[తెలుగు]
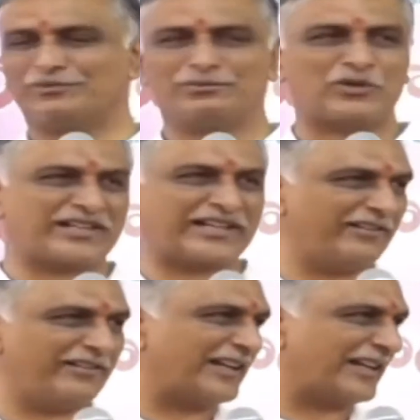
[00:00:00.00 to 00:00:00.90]
బహుశా
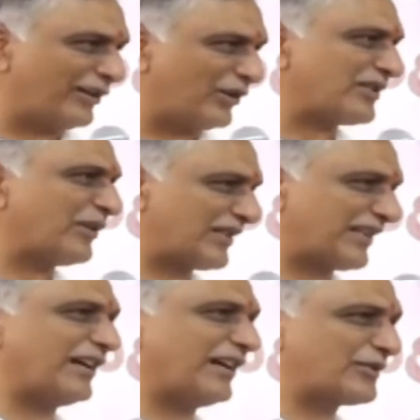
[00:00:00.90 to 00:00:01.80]
రెండు వేల రెండవ
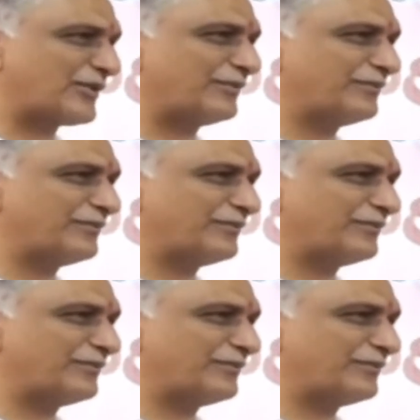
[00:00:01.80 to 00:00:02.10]
సంవత్సరం కావచ్చు